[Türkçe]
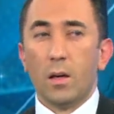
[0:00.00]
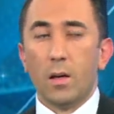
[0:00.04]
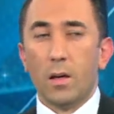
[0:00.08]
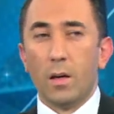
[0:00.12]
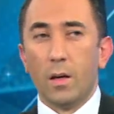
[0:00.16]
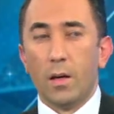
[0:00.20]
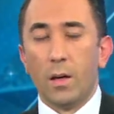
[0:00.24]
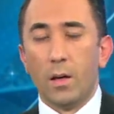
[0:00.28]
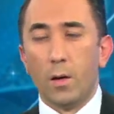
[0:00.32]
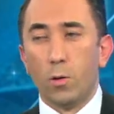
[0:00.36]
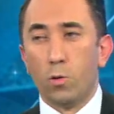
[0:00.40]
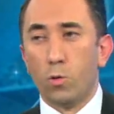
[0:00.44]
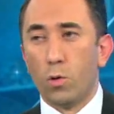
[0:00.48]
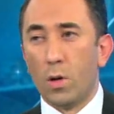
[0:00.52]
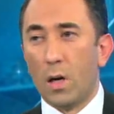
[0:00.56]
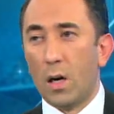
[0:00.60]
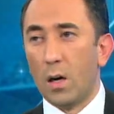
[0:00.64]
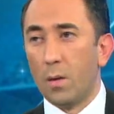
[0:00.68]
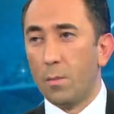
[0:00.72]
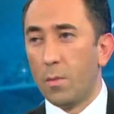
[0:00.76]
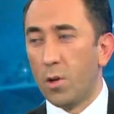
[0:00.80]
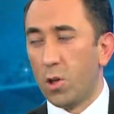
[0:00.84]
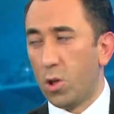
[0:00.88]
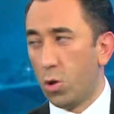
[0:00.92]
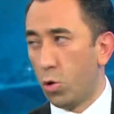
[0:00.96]
e, ee,
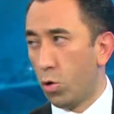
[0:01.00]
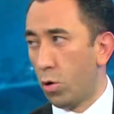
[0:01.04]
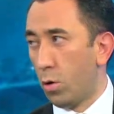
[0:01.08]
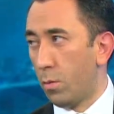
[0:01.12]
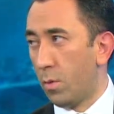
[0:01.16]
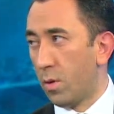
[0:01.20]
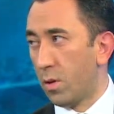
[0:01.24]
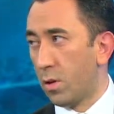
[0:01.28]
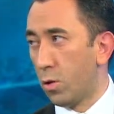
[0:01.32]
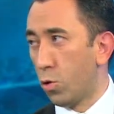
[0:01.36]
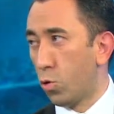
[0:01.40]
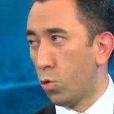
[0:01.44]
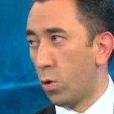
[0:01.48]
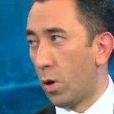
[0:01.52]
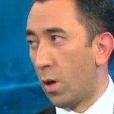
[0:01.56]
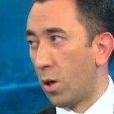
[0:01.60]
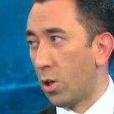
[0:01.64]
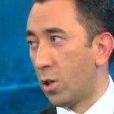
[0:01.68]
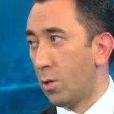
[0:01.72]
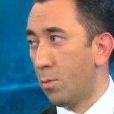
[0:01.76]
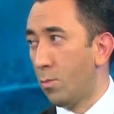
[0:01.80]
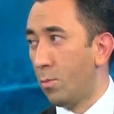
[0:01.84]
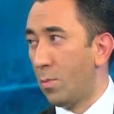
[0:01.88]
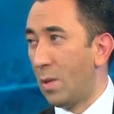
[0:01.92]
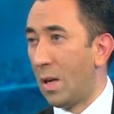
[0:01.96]
durağının Beşiktaş olması şu an
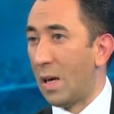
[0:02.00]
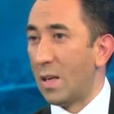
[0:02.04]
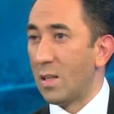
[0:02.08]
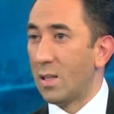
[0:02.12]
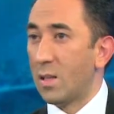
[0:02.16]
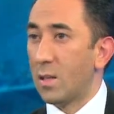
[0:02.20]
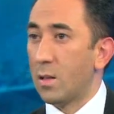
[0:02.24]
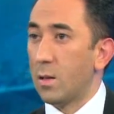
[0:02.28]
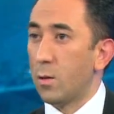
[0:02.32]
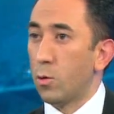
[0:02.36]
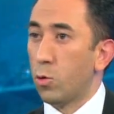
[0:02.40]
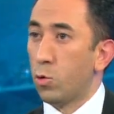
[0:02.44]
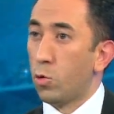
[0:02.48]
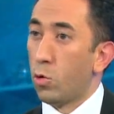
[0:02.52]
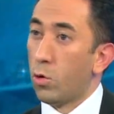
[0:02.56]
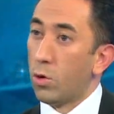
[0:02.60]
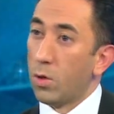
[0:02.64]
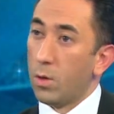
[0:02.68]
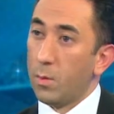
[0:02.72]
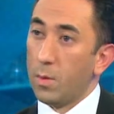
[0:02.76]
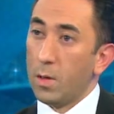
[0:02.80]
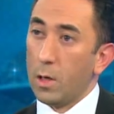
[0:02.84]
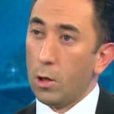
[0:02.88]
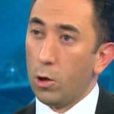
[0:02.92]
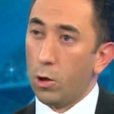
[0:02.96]
için biraz zor
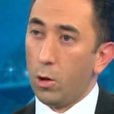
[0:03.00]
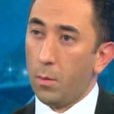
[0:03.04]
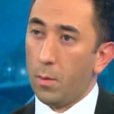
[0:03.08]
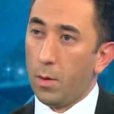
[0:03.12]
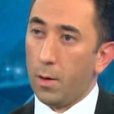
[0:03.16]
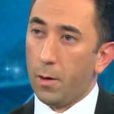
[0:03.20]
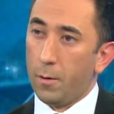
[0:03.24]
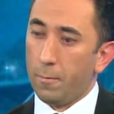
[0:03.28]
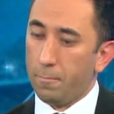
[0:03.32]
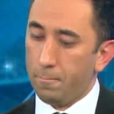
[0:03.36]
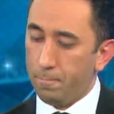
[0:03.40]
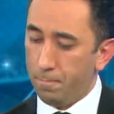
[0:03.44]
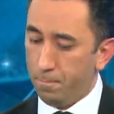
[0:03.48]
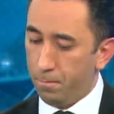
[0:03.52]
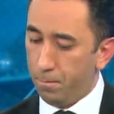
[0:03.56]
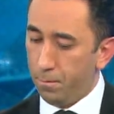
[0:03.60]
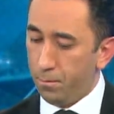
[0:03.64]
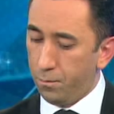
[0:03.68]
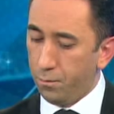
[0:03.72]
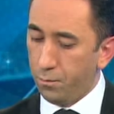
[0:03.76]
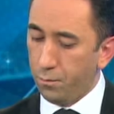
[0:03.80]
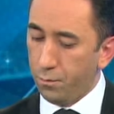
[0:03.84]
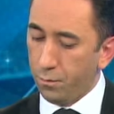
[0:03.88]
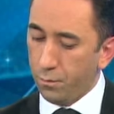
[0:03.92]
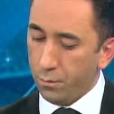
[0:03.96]
gibi geliyor zor. bana.
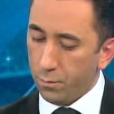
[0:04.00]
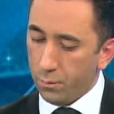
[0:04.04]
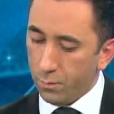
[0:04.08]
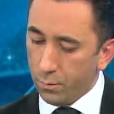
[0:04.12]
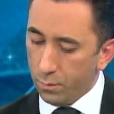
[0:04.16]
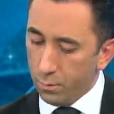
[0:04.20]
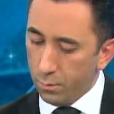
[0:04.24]
Zor. Sayın